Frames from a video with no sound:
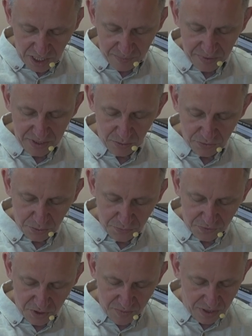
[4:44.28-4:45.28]
Jak pytał
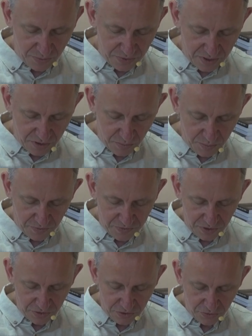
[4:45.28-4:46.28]
Żydów, kto maluje, to mu
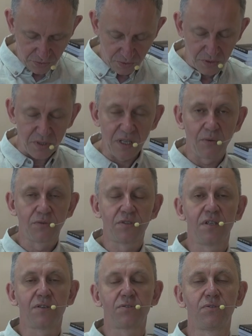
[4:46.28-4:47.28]
powiedzieli, że Schulz,
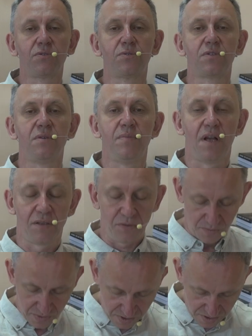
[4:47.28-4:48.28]
nauczyciel rysunku z gimnazjum.